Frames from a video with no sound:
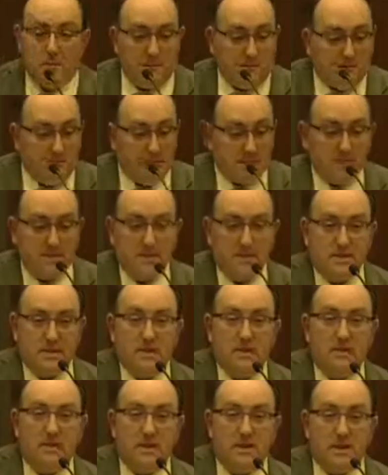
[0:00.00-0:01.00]

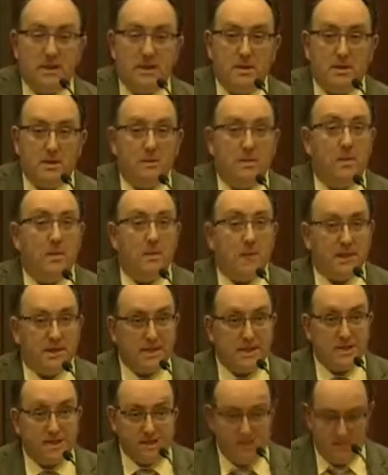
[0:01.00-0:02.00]
Merci et bon
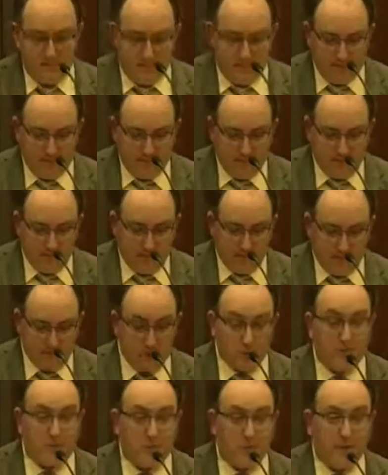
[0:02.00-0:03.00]
matin.
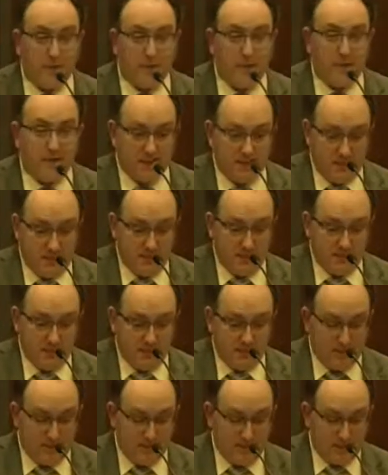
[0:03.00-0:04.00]
Good morning et
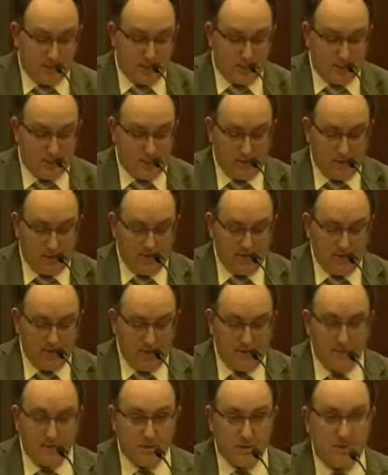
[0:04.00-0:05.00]
merci pour euh,
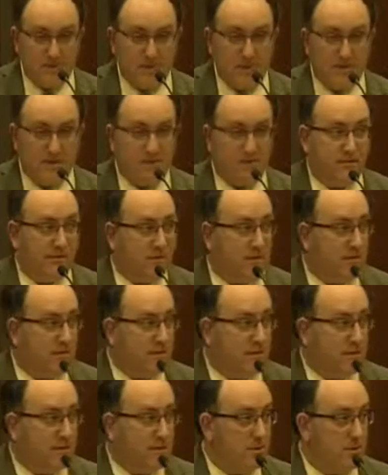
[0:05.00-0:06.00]
l'invitation qui m'a été
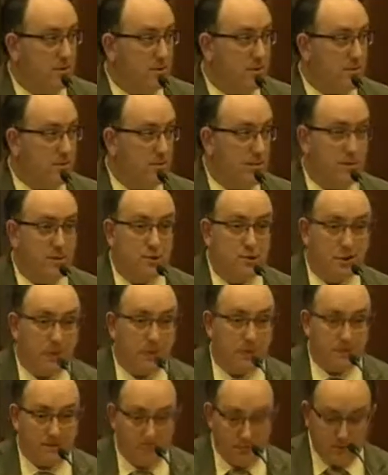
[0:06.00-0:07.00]
faite euh, de me
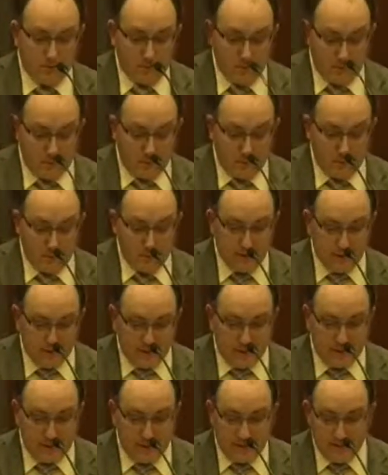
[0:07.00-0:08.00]
joindre à vous euh, ce
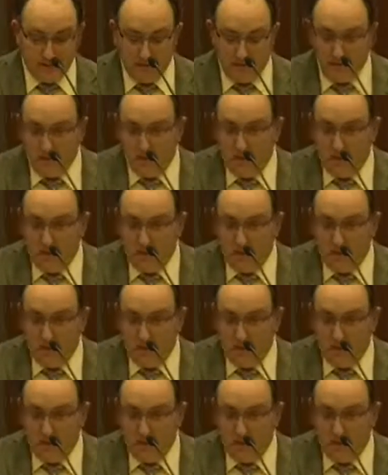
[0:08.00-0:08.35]
matin